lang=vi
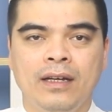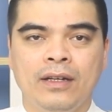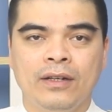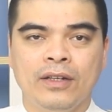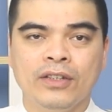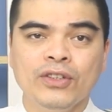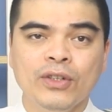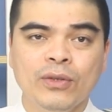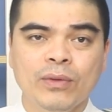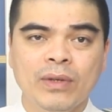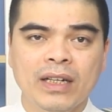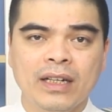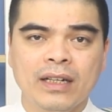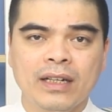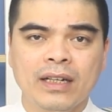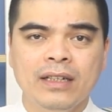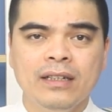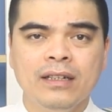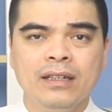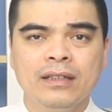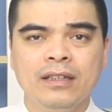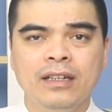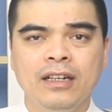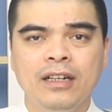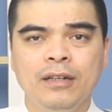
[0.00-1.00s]
Nói chung ấy, cái
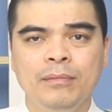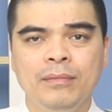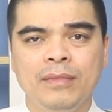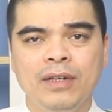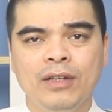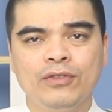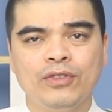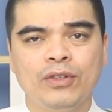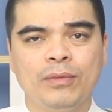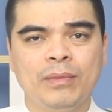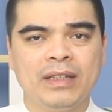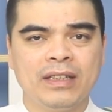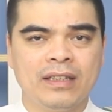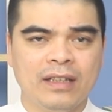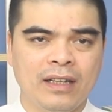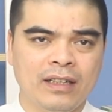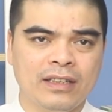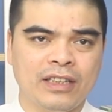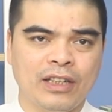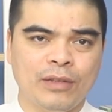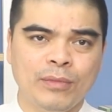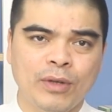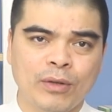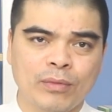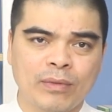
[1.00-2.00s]
nước thơm lau dọn bàn
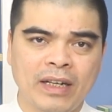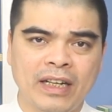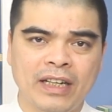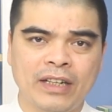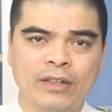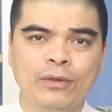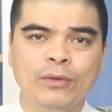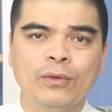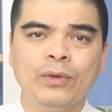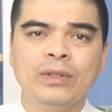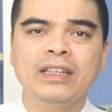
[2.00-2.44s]
thờ thảo mộc này cũng